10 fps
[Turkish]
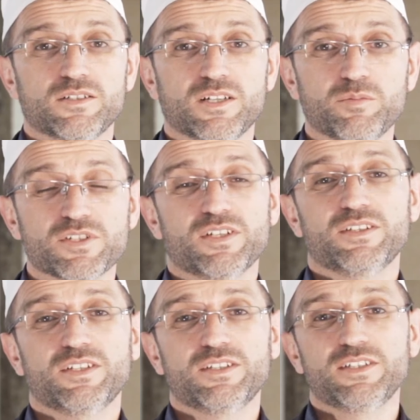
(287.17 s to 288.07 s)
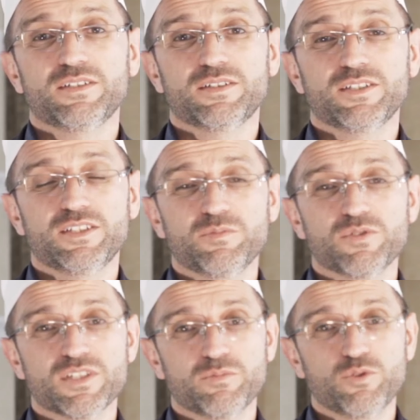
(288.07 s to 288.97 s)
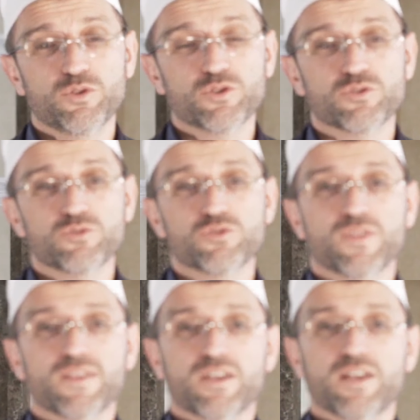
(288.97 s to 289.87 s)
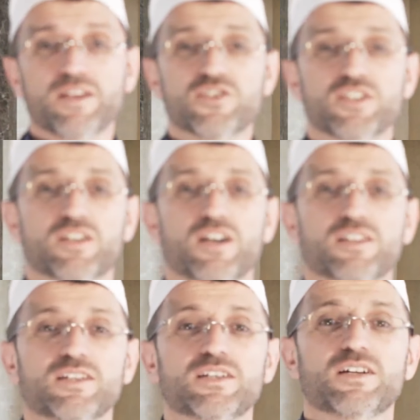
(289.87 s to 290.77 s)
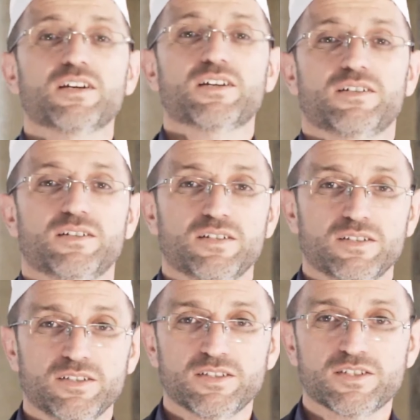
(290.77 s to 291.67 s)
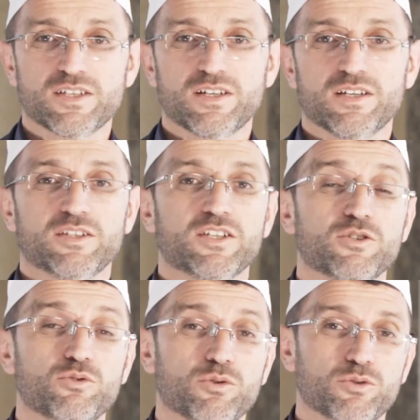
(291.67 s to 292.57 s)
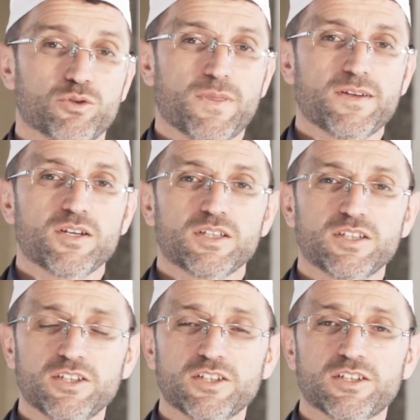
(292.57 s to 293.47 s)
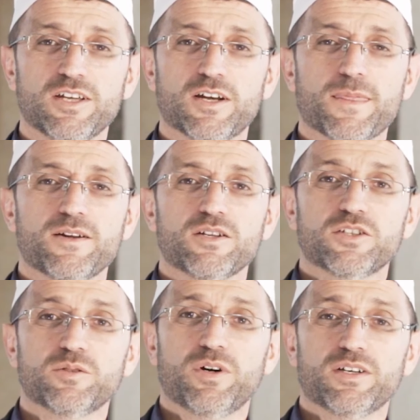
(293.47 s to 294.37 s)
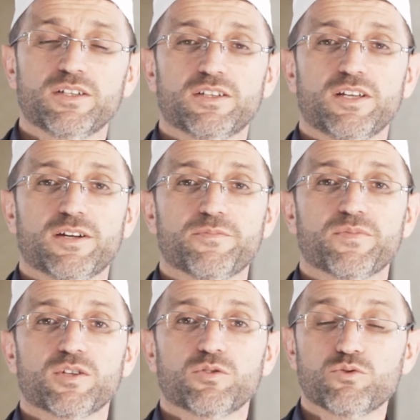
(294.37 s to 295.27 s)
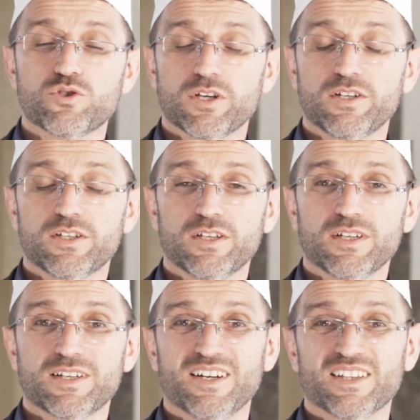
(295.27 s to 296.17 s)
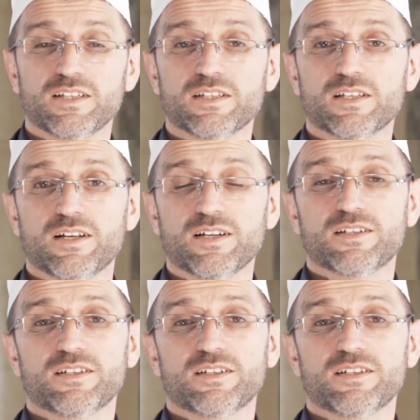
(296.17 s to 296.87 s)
Ramazan dediğin, dediğimizde biliyorsunuz her şey katlanarak insana geri dönüyor. İyilikler, ibadetler, güzellikler katlanarak